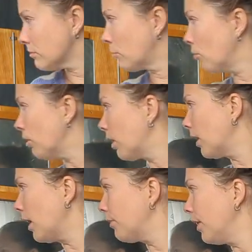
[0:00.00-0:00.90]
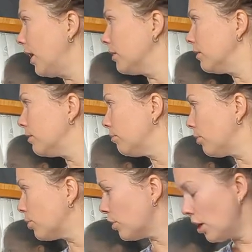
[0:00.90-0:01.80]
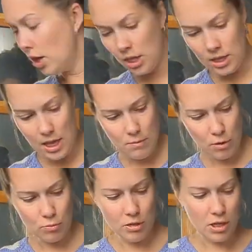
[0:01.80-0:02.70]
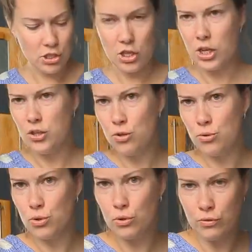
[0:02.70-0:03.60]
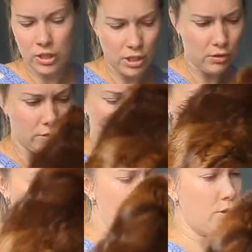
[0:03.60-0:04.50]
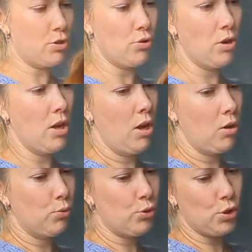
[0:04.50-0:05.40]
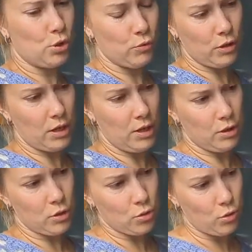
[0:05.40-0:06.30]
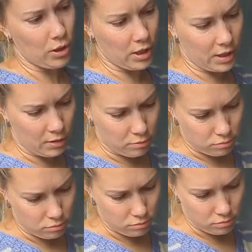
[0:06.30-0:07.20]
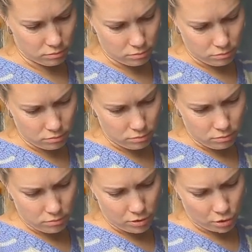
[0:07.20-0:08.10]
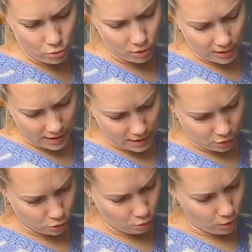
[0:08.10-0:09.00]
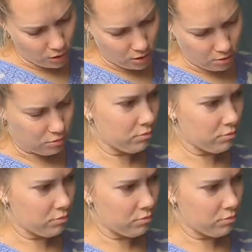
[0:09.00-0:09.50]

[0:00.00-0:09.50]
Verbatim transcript: Ну, как, как вариант. Просто я не могу, мне кажется, кощунство выкидывать шубы еще, учитывая, сколько, сколько они стоили.